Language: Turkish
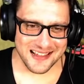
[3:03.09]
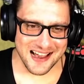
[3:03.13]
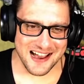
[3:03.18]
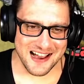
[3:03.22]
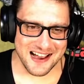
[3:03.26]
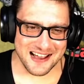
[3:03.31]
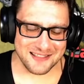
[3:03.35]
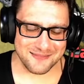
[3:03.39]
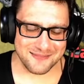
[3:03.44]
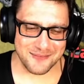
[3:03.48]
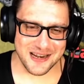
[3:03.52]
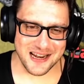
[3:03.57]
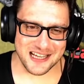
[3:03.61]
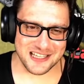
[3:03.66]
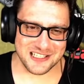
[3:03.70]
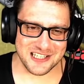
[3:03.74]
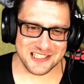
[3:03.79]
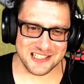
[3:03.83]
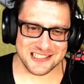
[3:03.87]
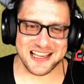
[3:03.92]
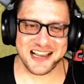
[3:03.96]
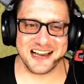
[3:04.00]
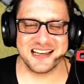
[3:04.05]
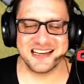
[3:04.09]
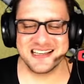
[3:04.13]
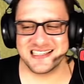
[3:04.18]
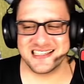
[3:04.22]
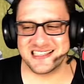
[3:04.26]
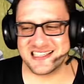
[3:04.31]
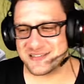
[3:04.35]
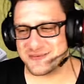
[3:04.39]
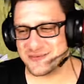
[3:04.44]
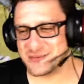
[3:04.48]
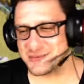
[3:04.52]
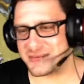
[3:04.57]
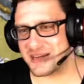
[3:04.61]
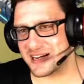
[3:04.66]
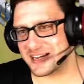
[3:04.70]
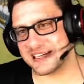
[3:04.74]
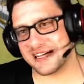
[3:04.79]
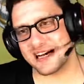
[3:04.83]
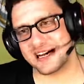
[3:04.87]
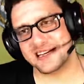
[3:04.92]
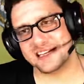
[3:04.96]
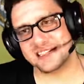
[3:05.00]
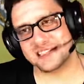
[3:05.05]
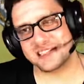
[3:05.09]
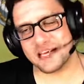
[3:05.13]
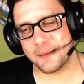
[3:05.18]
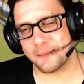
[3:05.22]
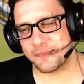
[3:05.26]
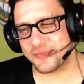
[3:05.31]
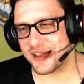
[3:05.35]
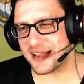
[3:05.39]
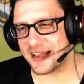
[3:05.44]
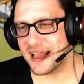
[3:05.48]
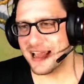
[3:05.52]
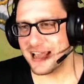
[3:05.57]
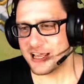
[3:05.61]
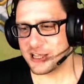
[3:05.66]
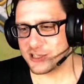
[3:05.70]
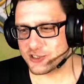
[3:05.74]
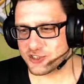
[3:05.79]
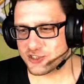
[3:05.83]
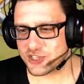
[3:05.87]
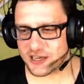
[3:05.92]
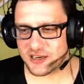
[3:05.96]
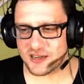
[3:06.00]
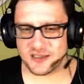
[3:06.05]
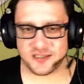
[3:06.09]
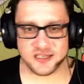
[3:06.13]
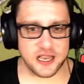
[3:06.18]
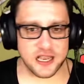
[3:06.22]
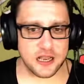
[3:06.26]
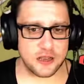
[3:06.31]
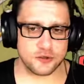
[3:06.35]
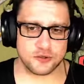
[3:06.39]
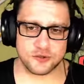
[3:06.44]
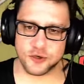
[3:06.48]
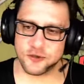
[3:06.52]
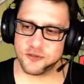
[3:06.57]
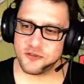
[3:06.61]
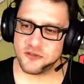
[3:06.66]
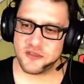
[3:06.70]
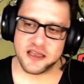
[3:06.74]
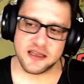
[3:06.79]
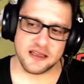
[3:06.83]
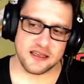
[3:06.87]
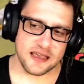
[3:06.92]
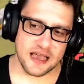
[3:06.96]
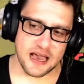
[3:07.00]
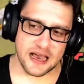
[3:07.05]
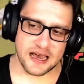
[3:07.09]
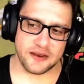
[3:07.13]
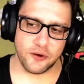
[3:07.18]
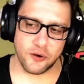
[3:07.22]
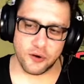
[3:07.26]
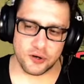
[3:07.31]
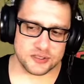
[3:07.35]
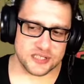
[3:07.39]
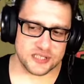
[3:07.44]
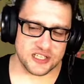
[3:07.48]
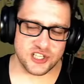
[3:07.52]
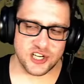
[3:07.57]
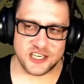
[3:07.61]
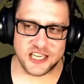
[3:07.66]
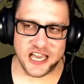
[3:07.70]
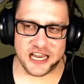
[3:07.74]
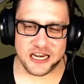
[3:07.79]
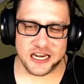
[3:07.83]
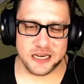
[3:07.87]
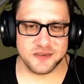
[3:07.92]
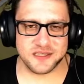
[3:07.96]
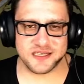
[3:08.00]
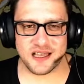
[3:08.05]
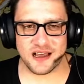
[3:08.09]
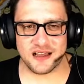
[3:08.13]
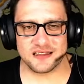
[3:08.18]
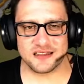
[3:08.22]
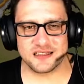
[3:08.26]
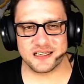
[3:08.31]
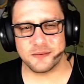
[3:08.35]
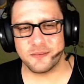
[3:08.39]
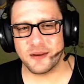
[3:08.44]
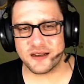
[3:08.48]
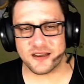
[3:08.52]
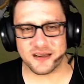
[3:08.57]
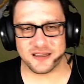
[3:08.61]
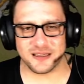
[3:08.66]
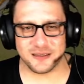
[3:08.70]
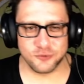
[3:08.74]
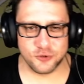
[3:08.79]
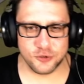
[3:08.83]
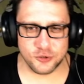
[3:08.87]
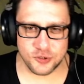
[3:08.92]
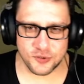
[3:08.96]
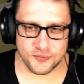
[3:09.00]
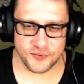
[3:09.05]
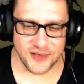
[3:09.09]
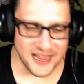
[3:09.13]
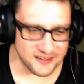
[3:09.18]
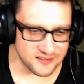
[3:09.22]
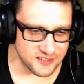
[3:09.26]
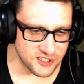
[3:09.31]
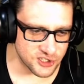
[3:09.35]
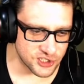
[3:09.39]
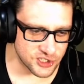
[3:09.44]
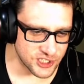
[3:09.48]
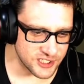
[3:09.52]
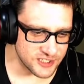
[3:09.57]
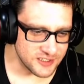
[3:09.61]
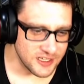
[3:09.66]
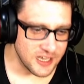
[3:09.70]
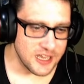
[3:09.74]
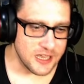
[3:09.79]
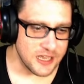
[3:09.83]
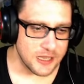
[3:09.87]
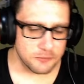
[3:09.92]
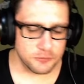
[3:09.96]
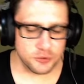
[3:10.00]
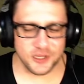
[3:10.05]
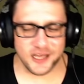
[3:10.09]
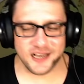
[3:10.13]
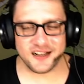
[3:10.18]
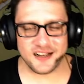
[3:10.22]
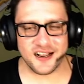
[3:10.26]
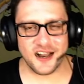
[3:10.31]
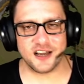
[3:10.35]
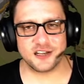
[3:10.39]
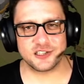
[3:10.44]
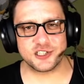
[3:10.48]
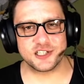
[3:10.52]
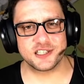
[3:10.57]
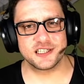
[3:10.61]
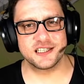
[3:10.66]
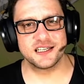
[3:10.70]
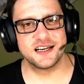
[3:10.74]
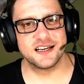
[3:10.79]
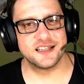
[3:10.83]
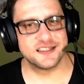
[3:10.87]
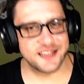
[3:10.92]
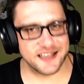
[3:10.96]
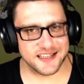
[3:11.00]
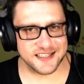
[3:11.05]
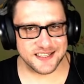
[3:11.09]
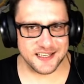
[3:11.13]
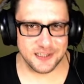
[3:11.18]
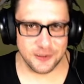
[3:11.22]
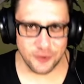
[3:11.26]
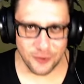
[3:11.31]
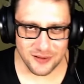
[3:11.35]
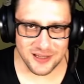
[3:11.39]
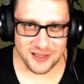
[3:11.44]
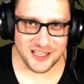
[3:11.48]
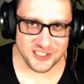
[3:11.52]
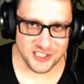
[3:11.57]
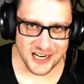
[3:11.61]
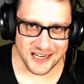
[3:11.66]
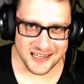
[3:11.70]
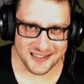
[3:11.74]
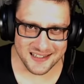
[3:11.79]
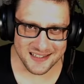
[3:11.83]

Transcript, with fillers: Evet birazcık tarihsiz bir başlangıç yaptık. Canın sağ olsun. Yani orta şekerli bir saldırı bakalım Yusuf Ertaş'ın buna karşılığı nasıl olacak?